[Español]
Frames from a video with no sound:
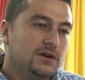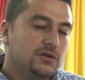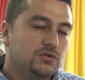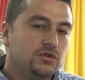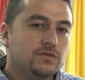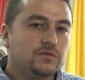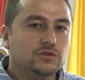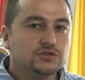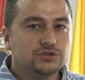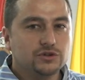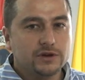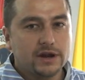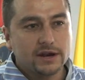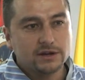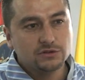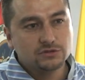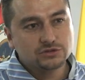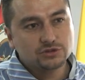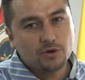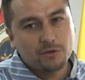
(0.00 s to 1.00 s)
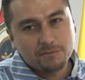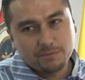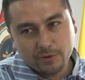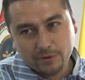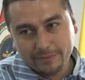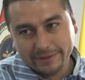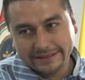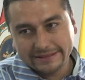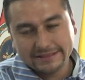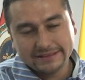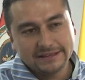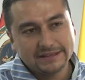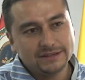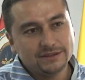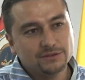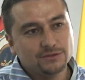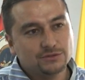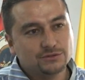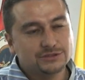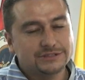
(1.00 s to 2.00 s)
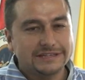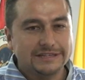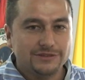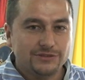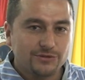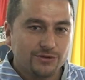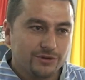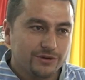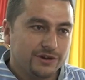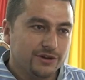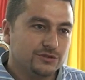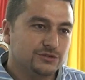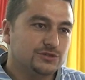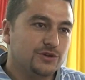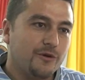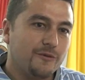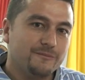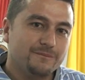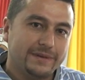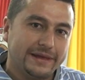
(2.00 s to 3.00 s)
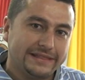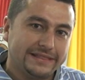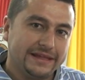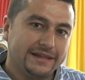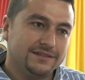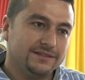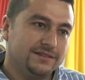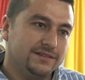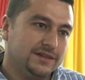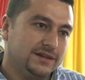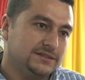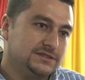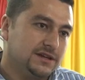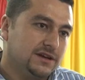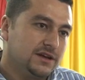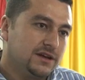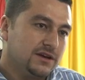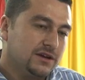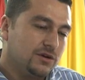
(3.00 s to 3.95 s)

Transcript: unos funcionarios comprometidos, idóneos, competentes,